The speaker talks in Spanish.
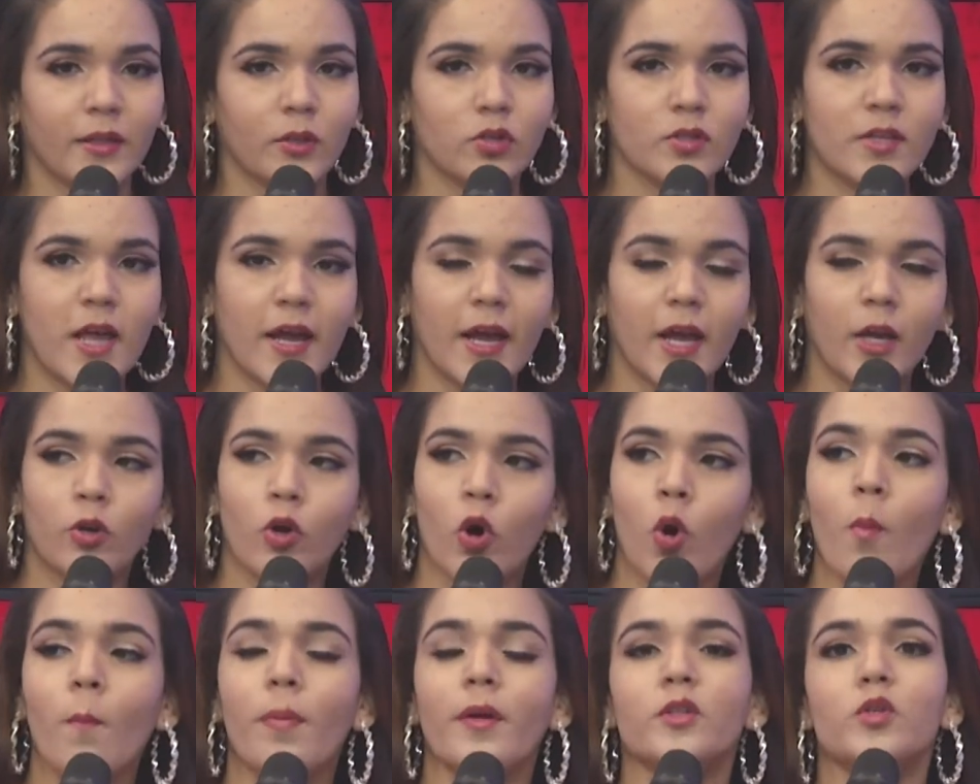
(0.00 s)
o sea que no
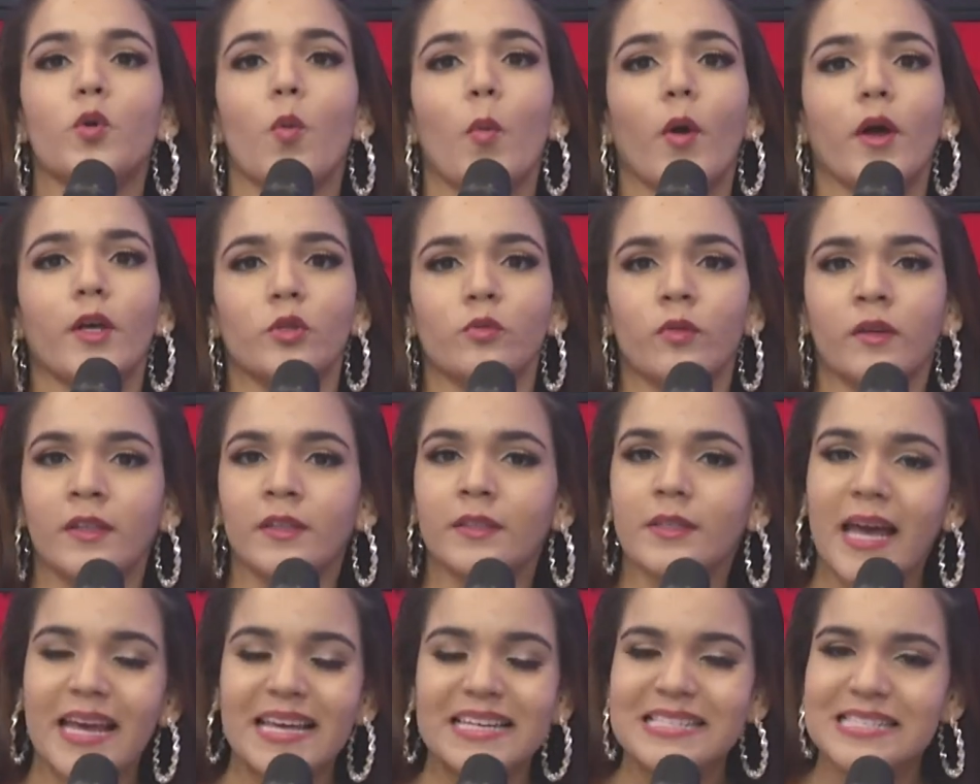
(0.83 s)
es un presupuesto
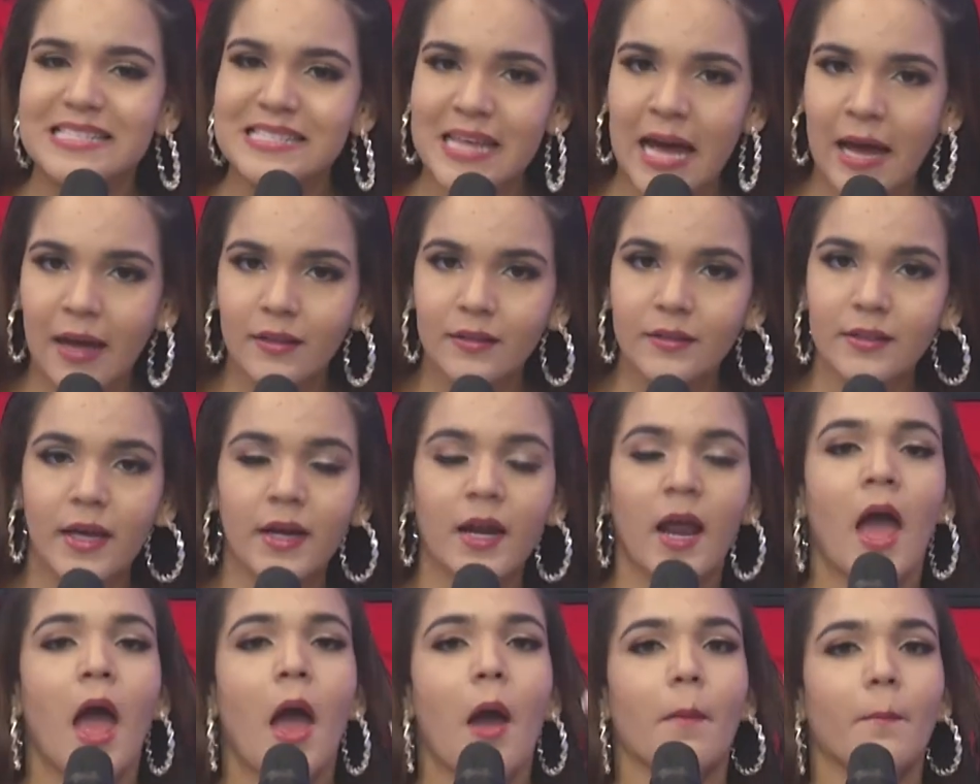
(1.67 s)
estándar,